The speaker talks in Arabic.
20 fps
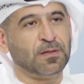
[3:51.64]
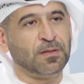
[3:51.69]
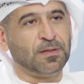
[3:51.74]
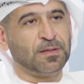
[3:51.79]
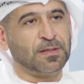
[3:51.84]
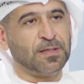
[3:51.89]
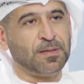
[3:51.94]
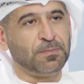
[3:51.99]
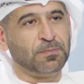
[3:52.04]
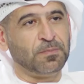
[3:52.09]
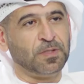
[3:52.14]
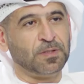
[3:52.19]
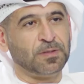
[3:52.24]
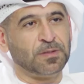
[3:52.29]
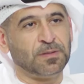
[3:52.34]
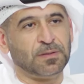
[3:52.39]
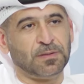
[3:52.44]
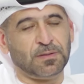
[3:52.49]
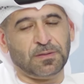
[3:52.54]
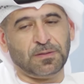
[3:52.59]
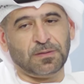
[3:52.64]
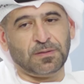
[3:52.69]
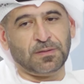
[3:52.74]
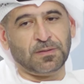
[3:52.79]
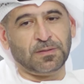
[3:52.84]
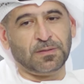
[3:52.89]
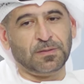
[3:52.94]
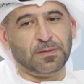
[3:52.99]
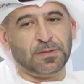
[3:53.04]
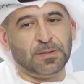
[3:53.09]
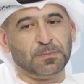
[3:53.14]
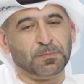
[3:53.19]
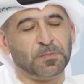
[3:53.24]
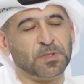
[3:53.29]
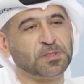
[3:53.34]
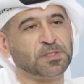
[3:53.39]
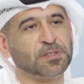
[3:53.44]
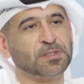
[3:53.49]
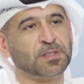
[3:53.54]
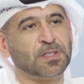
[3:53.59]
اللي قام به آه،
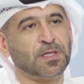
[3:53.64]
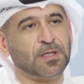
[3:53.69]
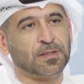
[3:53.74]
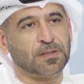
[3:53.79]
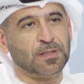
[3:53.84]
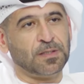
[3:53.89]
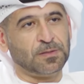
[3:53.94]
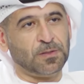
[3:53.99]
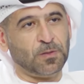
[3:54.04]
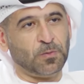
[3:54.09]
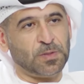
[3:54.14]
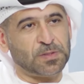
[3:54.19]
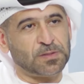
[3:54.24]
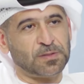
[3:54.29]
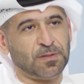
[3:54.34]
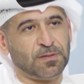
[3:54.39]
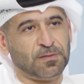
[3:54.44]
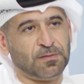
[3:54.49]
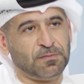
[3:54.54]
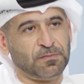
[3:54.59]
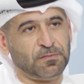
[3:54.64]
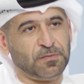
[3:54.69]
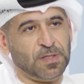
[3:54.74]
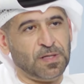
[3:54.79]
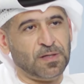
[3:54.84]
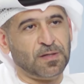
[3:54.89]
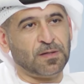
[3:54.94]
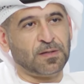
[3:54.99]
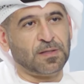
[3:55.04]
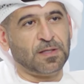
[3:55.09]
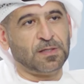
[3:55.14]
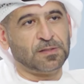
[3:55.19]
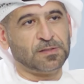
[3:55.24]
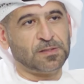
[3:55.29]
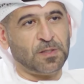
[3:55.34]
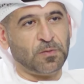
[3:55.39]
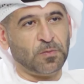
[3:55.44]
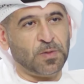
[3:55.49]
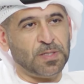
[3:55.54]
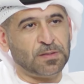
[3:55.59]
مجلس إدارة نادي الوصل في آخر ثلاث
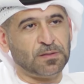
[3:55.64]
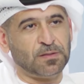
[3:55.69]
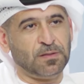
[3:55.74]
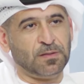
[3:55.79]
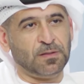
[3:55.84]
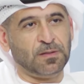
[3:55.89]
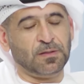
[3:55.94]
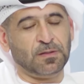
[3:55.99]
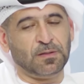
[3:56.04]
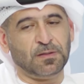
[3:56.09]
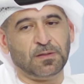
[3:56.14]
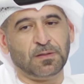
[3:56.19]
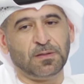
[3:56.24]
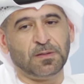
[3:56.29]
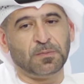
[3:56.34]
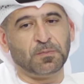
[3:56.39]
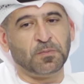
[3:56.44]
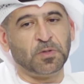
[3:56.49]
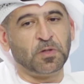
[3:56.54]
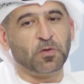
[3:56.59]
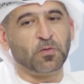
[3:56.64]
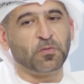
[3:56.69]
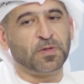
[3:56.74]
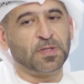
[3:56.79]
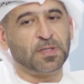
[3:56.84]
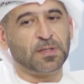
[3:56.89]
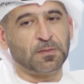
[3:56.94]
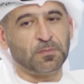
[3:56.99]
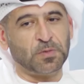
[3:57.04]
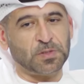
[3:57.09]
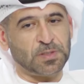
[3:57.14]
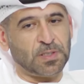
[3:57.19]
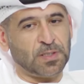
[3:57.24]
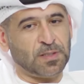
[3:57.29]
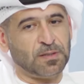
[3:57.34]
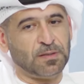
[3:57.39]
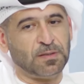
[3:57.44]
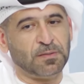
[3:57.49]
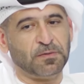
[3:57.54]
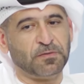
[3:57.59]
سنوات أن بنوا فريق ما شاء
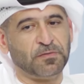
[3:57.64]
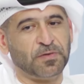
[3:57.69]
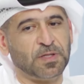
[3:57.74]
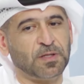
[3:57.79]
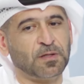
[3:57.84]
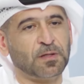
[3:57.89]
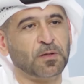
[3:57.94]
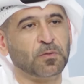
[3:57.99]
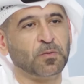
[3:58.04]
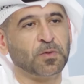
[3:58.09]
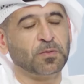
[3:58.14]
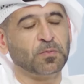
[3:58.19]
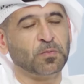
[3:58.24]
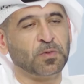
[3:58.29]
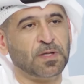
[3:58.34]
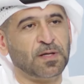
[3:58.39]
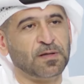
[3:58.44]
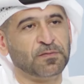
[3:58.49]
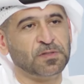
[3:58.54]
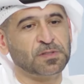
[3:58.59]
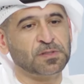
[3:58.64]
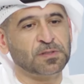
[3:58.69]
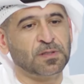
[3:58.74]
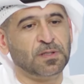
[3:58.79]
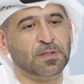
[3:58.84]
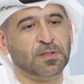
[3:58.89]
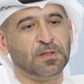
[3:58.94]
الله فريق قوي منافس